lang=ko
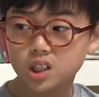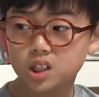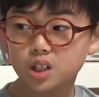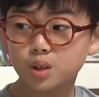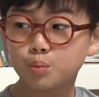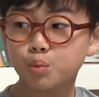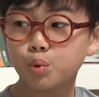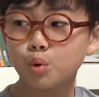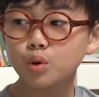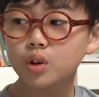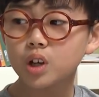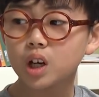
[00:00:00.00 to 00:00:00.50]

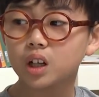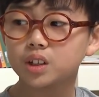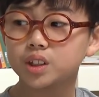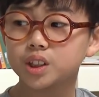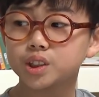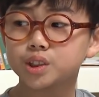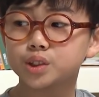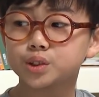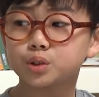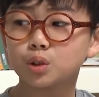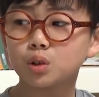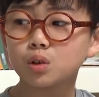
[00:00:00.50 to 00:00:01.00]
아직 포기
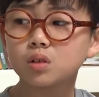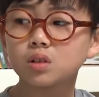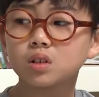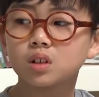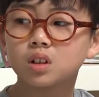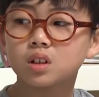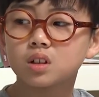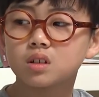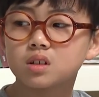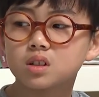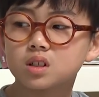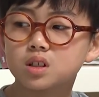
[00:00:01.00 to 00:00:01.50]
안
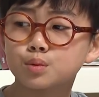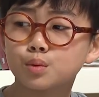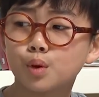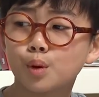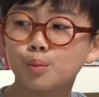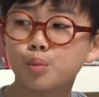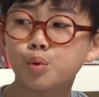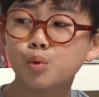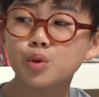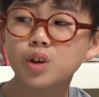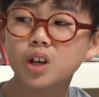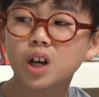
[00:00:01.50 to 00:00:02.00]
했어?
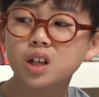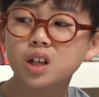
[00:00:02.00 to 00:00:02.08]
그만